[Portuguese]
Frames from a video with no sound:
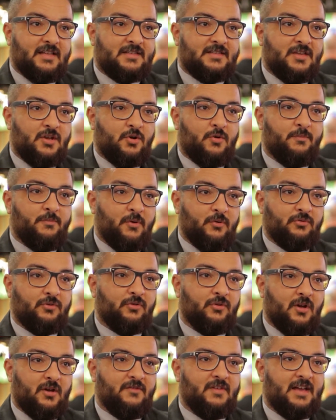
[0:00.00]

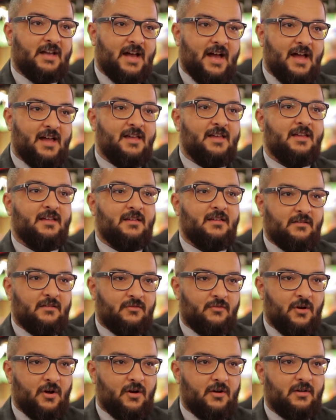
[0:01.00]
5.9K
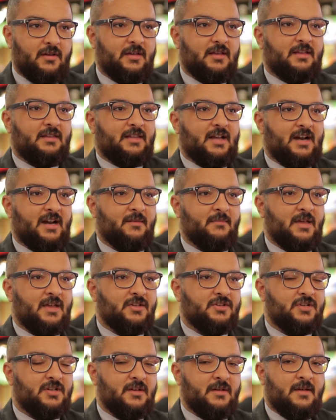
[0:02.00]
RAW internamente.